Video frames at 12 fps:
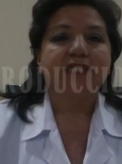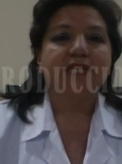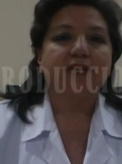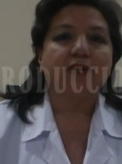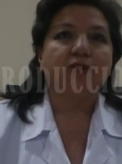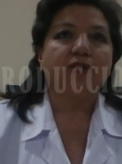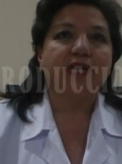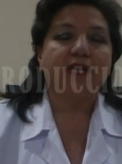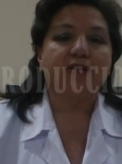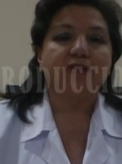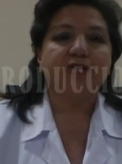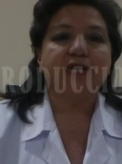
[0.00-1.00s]
Cinco de
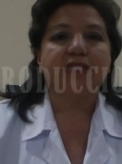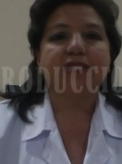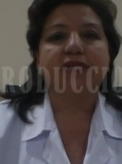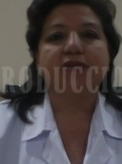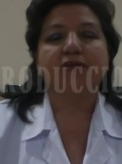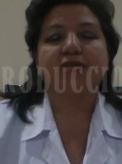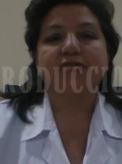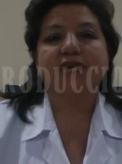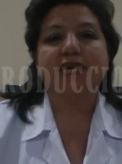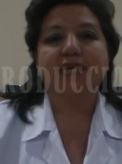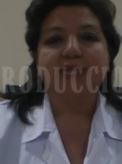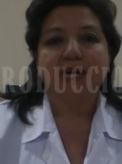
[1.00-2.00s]
ellos ya han sido
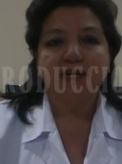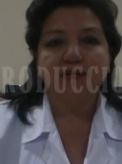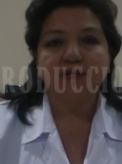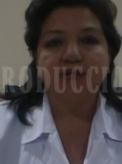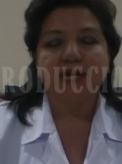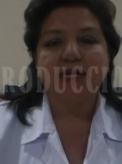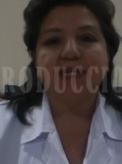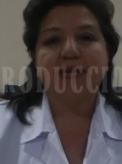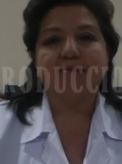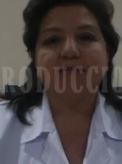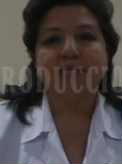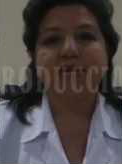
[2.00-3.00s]
descartados a
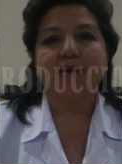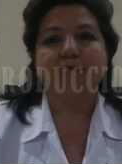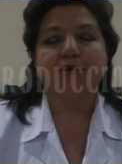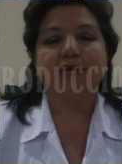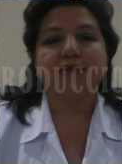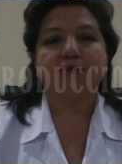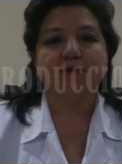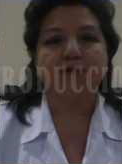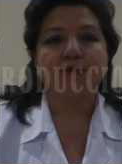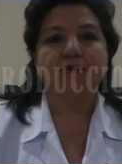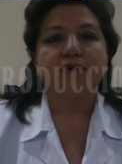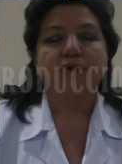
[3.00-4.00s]
través del
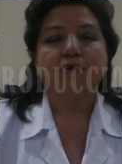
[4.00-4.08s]
laboratorio.